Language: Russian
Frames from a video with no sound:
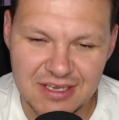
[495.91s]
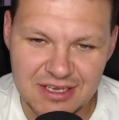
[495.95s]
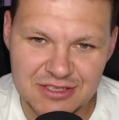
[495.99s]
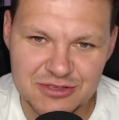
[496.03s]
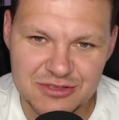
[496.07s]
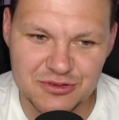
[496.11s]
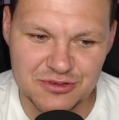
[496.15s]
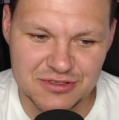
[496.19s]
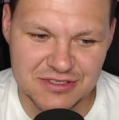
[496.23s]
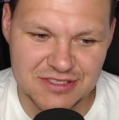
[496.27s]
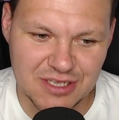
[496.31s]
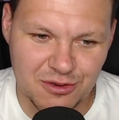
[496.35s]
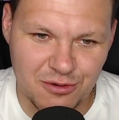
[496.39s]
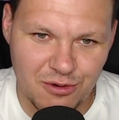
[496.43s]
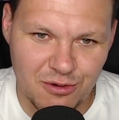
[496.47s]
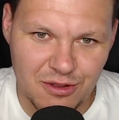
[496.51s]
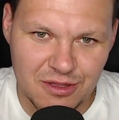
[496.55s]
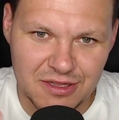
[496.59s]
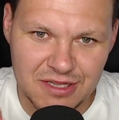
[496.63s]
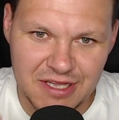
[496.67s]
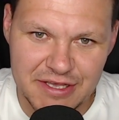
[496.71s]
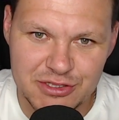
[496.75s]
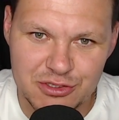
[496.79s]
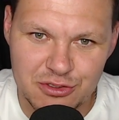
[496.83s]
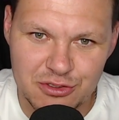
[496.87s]
То есть такое
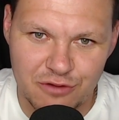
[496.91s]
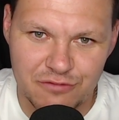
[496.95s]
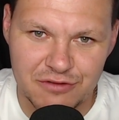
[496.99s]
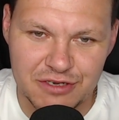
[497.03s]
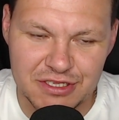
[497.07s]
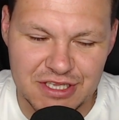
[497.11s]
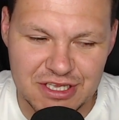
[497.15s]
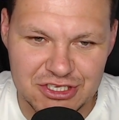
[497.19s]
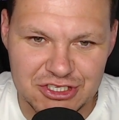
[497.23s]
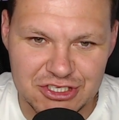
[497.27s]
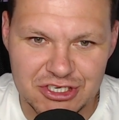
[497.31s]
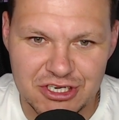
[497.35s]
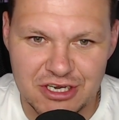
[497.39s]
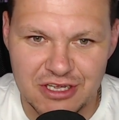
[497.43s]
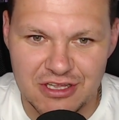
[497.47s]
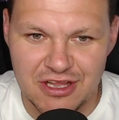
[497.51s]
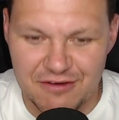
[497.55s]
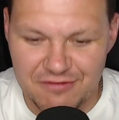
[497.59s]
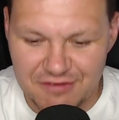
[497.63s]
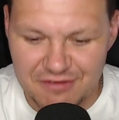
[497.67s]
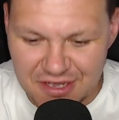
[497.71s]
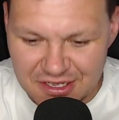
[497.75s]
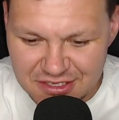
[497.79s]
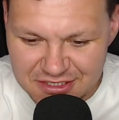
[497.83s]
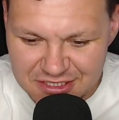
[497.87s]
лайтовое начало, а
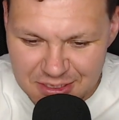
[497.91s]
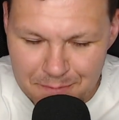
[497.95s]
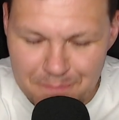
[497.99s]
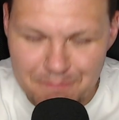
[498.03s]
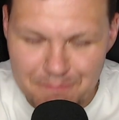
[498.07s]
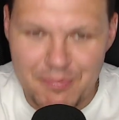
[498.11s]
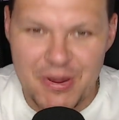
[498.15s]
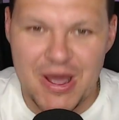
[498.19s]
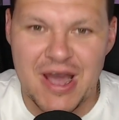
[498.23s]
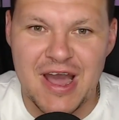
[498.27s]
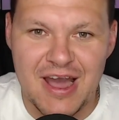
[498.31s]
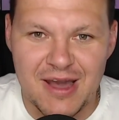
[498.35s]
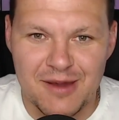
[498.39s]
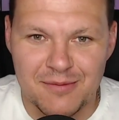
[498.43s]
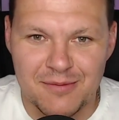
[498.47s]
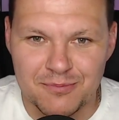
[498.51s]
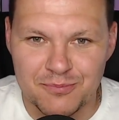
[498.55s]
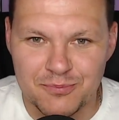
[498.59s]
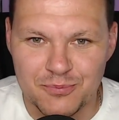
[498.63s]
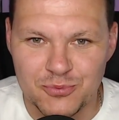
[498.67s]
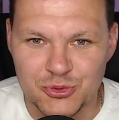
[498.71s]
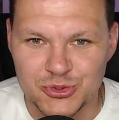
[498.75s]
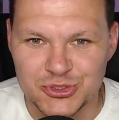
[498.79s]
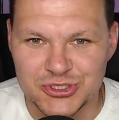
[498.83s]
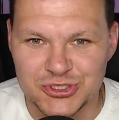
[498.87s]
в конце бам,
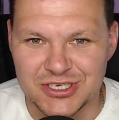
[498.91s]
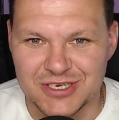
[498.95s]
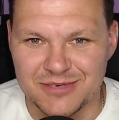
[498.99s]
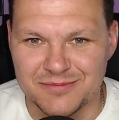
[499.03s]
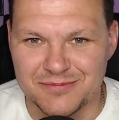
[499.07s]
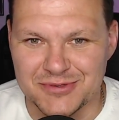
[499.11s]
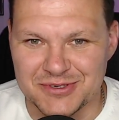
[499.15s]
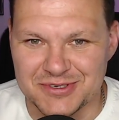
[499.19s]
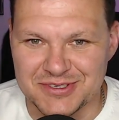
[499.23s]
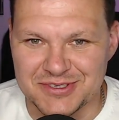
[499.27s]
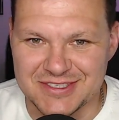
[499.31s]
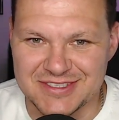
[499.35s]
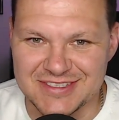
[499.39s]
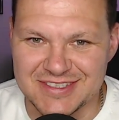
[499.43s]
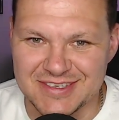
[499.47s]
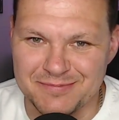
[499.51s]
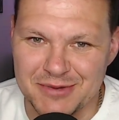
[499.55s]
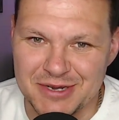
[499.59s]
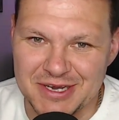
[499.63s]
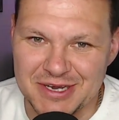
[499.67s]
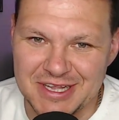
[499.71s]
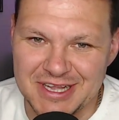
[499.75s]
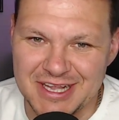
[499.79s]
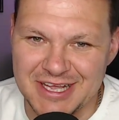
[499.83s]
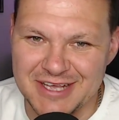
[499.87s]
пушка просто по
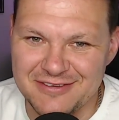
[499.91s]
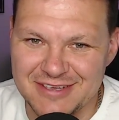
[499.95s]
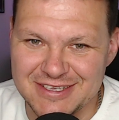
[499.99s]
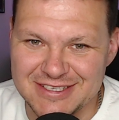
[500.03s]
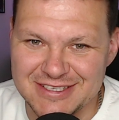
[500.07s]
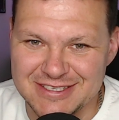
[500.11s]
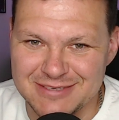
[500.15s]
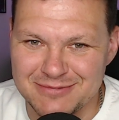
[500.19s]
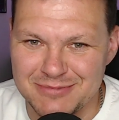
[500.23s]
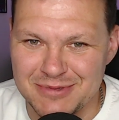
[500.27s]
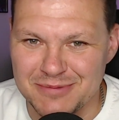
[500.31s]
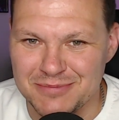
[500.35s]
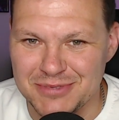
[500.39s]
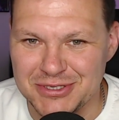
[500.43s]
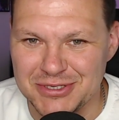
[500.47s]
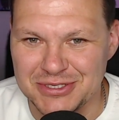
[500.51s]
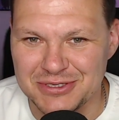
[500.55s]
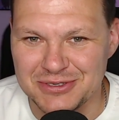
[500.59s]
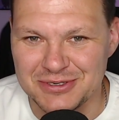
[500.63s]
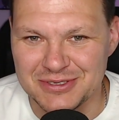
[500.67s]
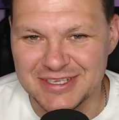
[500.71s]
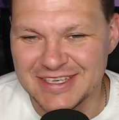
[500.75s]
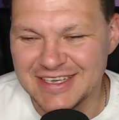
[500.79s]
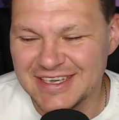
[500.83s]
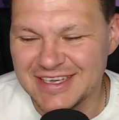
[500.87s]
голове тебе
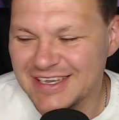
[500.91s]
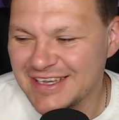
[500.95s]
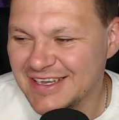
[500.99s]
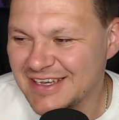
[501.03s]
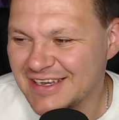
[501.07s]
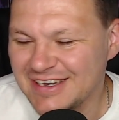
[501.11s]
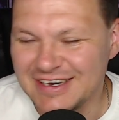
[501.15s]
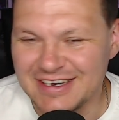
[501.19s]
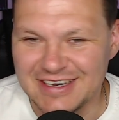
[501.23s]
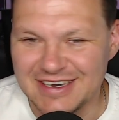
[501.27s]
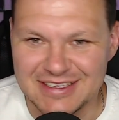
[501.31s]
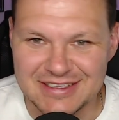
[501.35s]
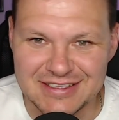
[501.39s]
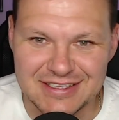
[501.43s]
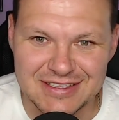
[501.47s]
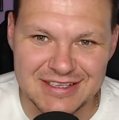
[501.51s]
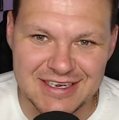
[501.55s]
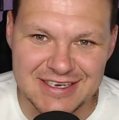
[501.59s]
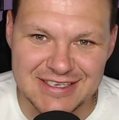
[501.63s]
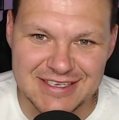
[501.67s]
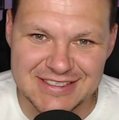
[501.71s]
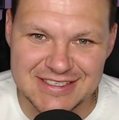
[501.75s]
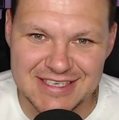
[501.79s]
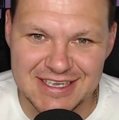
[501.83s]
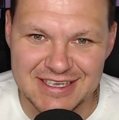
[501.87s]
бьет а,
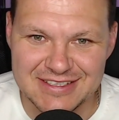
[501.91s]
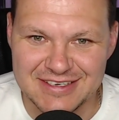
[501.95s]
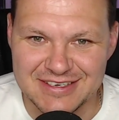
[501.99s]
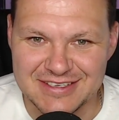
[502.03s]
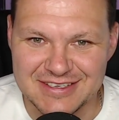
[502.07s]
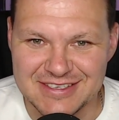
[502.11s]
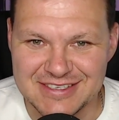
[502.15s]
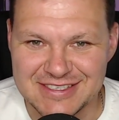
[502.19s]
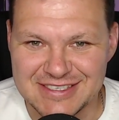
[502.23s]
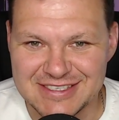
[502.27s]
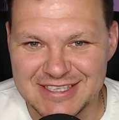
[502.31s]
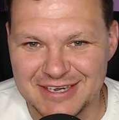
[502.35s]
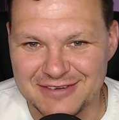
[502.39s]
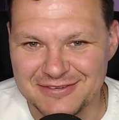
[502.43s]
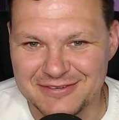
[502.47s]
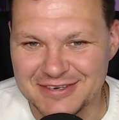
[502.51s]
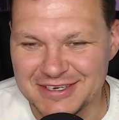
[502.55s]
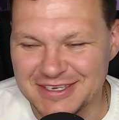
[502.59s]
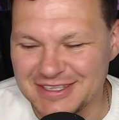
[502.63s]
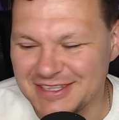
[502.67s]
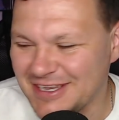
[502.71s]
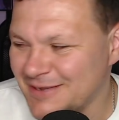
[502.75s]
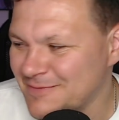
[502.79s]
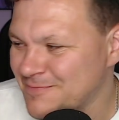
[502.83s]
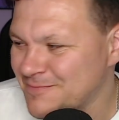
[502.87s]
тотализаторной ставкой,
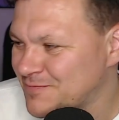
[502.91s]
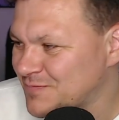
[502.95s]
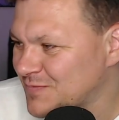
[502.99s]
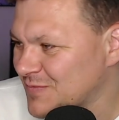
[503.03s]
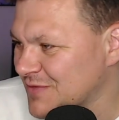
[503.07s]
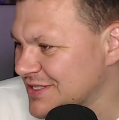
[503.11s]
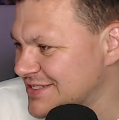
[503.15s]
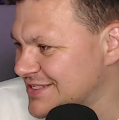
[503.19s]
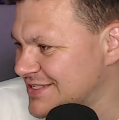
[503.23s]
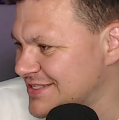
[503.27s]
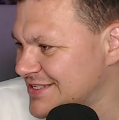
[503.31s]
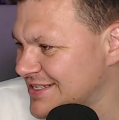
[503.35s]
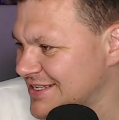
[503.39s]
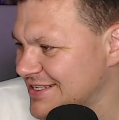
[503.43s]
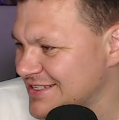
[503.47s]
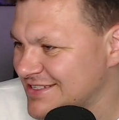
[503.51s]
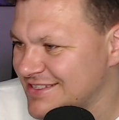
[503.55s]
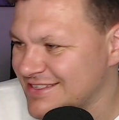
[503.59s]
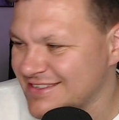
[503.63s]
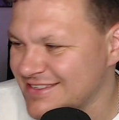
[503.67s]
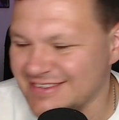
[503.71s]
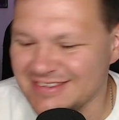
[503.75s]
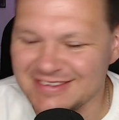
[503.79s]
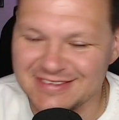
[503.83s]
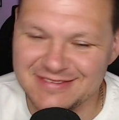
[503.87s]
да?
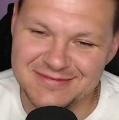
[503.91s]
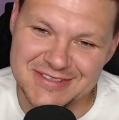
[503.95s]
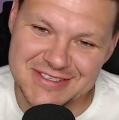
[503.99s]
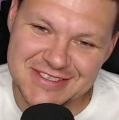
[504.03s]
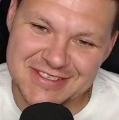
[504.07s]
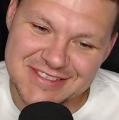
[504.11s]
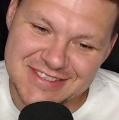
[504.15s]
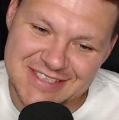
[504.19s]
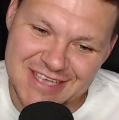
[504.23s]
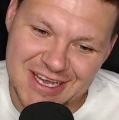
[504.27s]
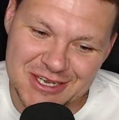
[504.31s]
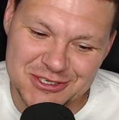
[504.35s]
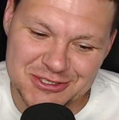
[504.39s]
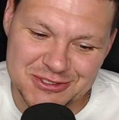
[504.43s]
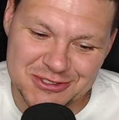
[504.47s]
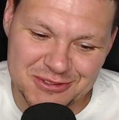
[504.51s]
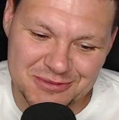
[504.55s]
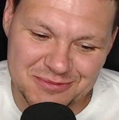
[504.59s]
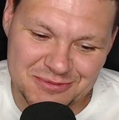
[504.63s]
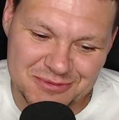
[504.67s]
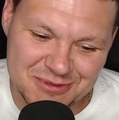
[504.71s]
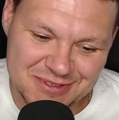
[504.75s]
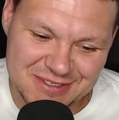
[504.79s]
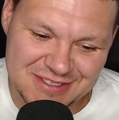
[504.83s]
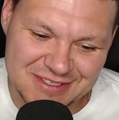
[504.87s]
Здесь не знаю, что
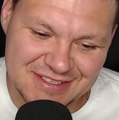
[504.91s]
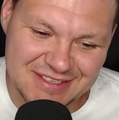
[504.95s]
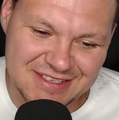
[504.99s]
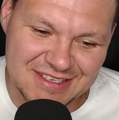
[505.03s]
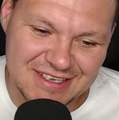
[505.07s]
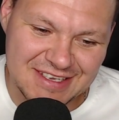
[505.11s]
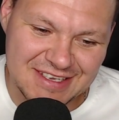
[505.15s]
будет.